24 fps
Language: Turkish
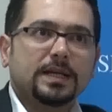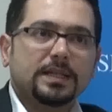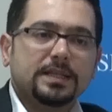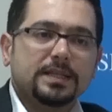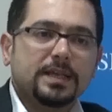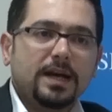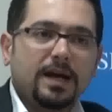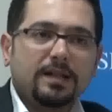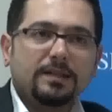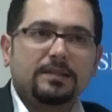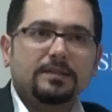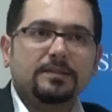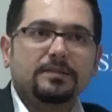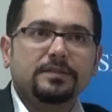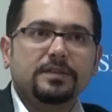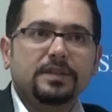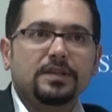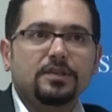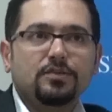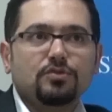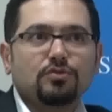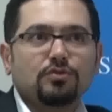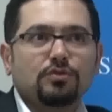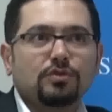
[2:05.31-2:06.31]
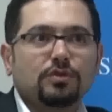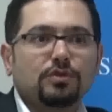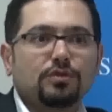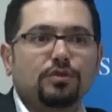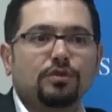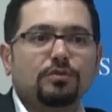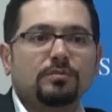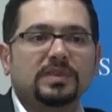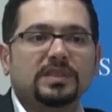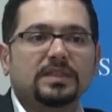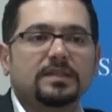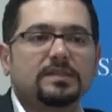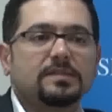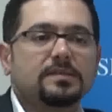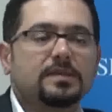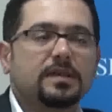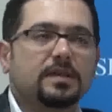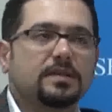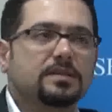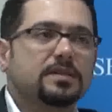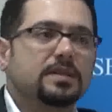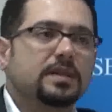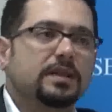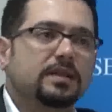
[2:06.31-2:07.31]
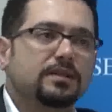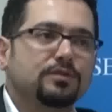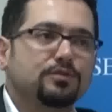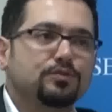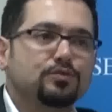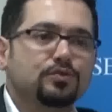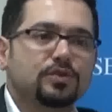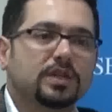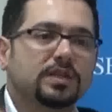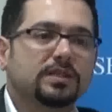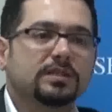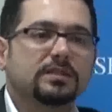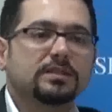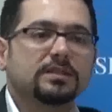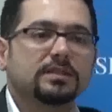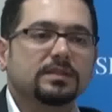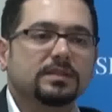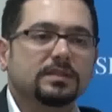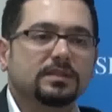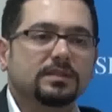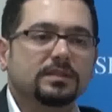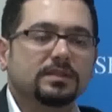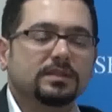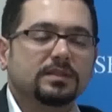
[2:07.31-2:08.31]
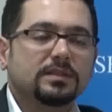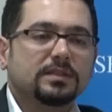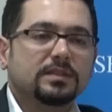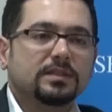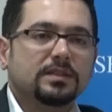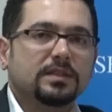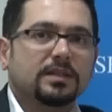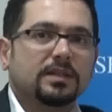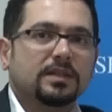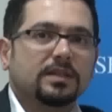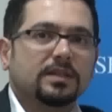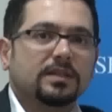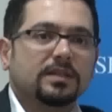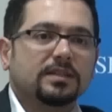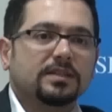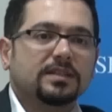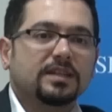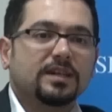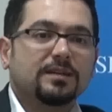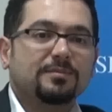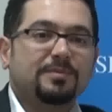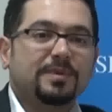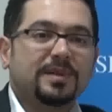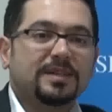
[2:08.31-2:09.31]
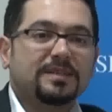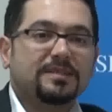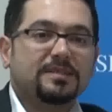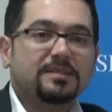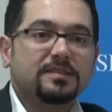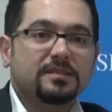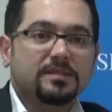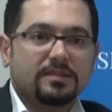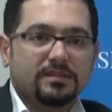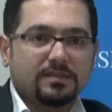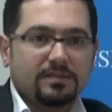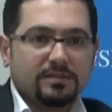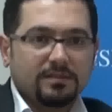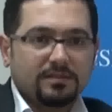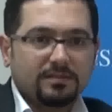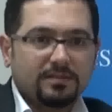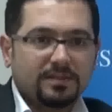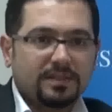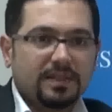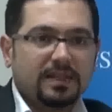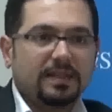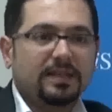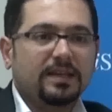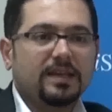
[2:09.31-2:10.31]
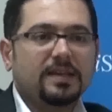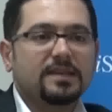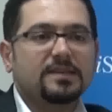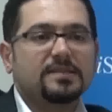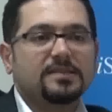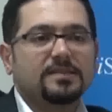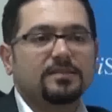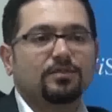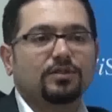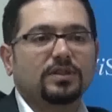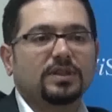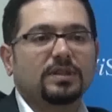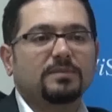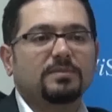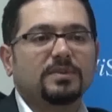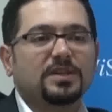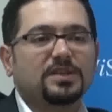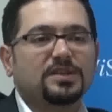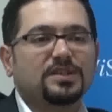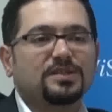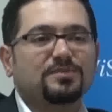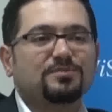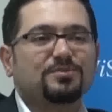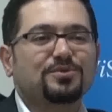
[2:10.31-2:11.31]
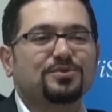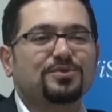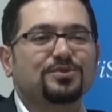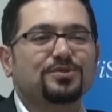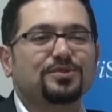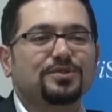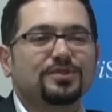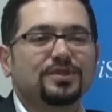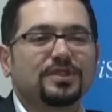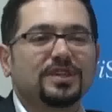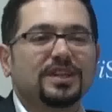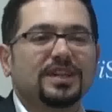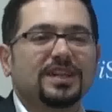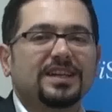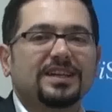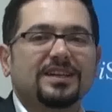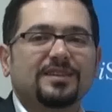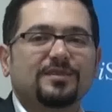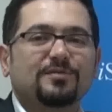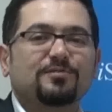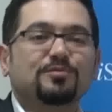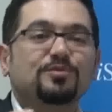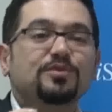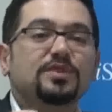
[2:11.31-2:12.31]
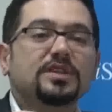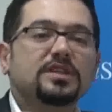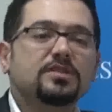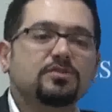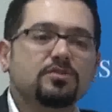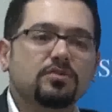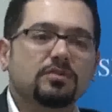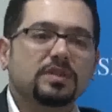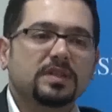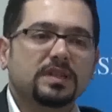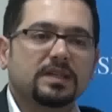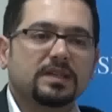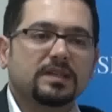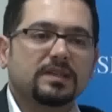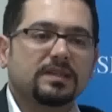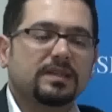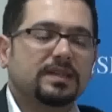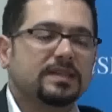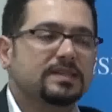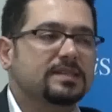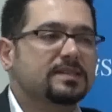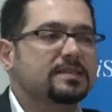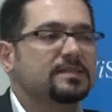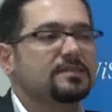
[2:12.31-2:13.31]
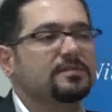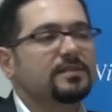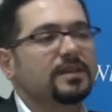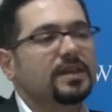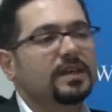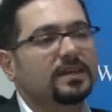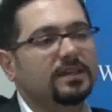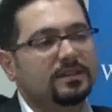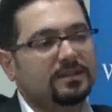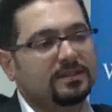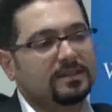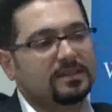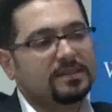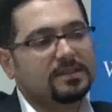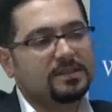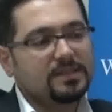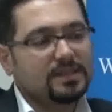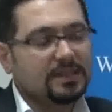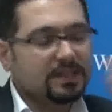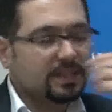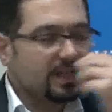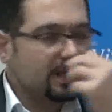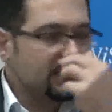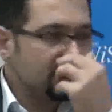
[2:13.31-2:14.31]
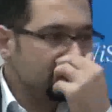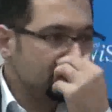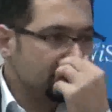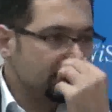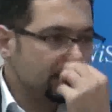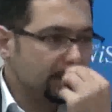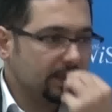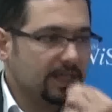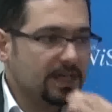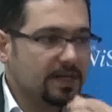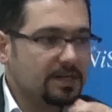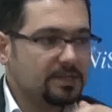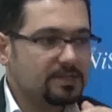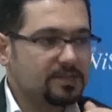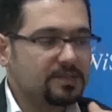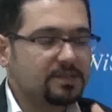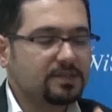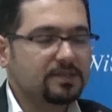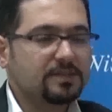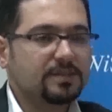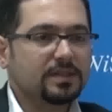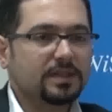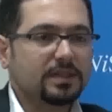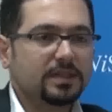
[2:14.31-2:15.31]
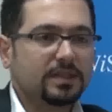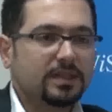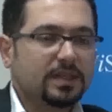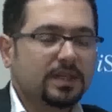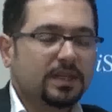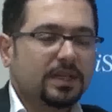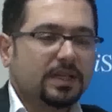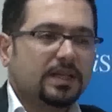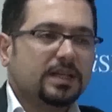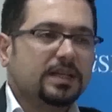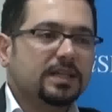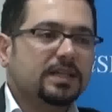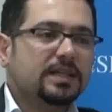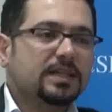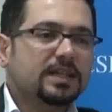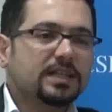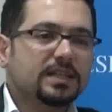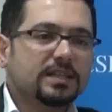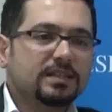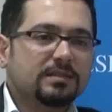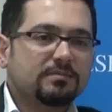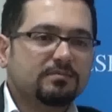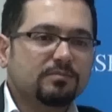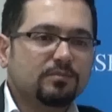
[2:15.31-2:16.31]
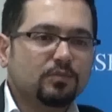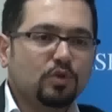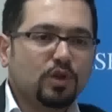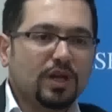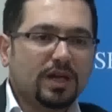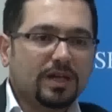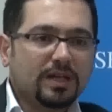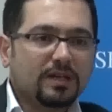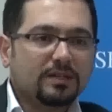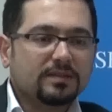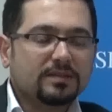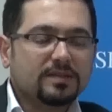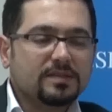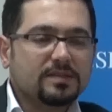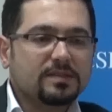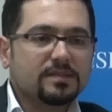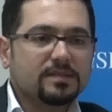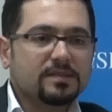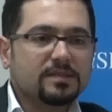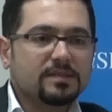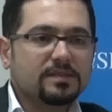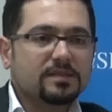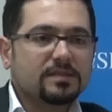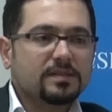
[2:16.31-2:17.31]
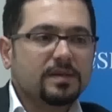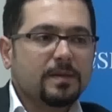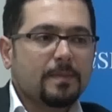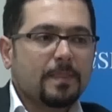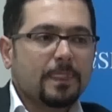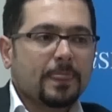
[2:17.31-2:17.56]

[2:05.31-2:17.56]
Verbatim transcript: Geldiğinde hiç oralı olmadan sadece elini uzattı ne yaparsınız? Direkt eksi notla başlamış olur. Ama bunlara çok dikkat edersiniz. Veya gittiniz İK'cının karşısında e, mülakattasınız.